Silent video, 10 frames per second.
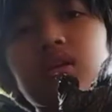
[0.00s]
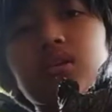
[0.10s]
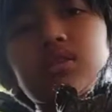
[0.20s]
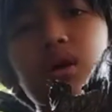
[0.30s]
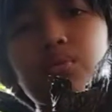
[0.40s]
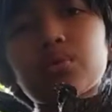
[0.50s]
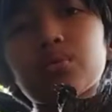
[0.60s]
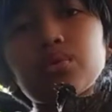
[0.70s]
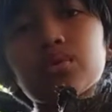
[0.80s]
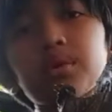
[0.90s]
jauh
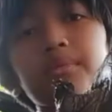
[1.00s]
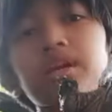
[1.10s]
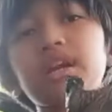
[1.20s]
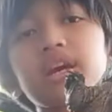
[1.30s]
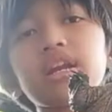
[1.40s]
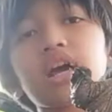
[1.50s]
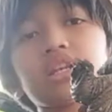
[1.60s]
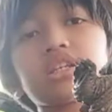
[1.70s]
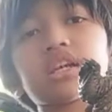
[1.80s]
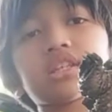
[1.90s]
lebih gede dari
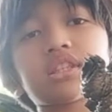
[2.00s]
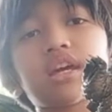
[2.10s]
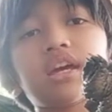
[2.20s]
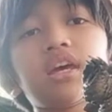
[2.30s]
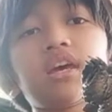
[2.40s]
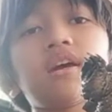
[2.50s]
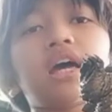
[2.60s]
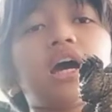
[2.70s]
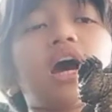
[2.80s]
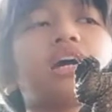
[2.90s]
CST
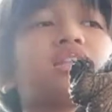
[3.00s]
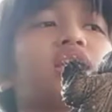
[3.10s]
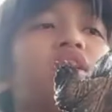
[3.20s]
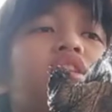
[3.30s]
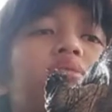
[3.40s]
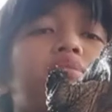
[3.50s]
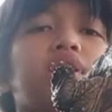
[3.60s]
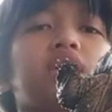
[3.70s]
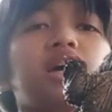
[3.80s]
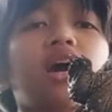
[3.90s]
AST ini
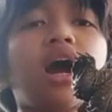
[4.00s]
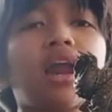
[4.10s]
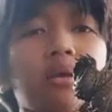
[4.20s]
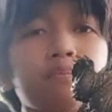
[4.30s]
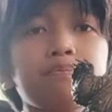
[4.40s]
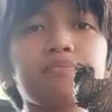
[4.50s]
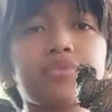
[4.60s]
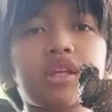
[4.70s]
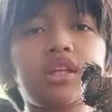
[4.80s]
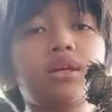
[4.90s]
tipenya kalem
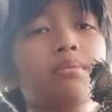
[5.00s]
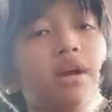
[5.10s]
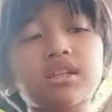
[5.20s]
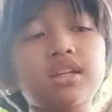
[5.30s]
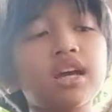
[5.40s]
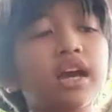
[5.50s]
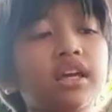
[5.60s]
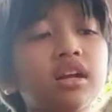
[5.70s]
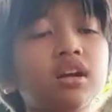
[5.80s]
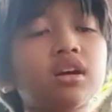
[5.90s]
diem aja di
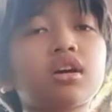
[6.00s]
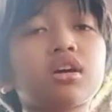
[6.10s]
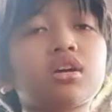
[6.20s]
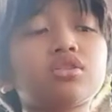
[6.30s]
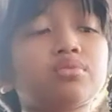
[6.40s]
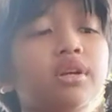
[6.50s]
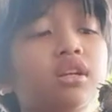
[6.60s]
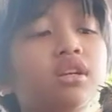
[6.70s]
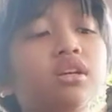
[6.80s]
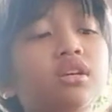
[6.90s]
air cuman
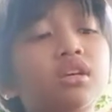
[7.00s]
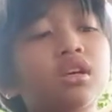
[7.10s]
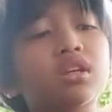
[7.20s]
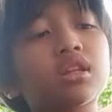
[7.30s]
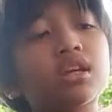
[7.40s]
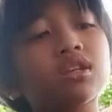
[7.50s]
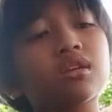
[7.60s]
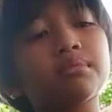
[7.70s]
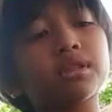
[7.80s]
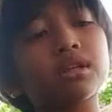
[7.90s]
ini
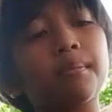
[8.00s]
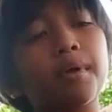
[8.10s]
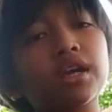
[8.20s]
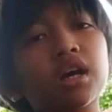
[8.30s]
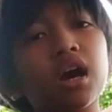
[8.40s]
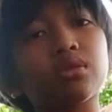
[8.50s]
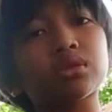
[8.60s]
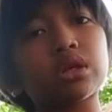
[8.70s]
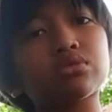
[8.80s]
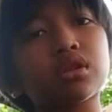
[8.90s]
gigitannya mencapai yang aku
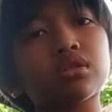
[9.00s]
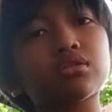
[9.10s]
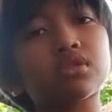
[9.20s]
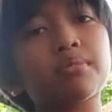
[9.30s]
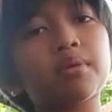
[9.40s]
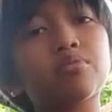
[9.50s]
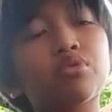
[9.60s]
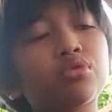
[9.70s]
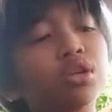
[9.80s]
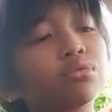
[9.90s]
tahu 180
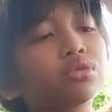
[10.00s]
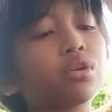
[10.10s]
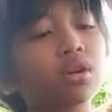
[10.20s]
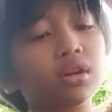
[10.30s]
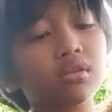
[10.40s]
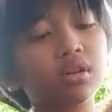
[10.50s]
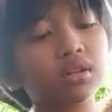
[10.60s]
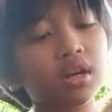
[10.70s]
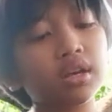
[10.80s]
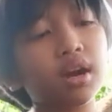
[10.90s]
newton kalau nggak
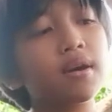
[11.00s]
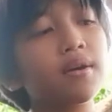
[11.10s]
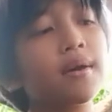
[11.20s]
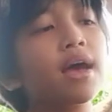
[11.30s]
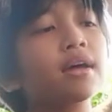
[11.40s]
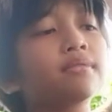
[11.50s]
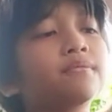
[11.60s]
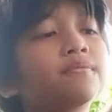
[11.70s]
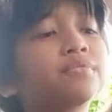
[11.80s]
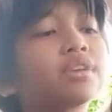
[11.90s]
salah ya
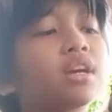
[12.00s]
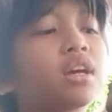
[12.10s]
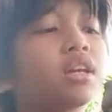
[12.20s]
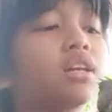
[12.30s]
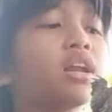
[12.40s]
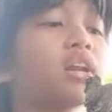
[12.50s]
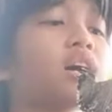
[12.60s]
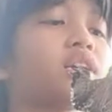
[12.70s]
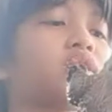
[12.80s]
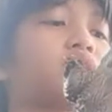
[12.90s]
dan
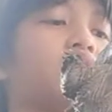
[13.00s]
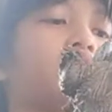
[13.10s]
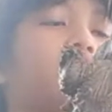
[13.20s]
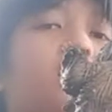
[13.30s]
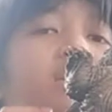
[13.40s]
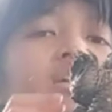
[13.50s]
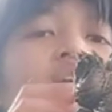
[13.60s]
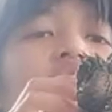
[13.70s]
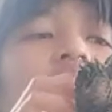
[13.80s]
AST ini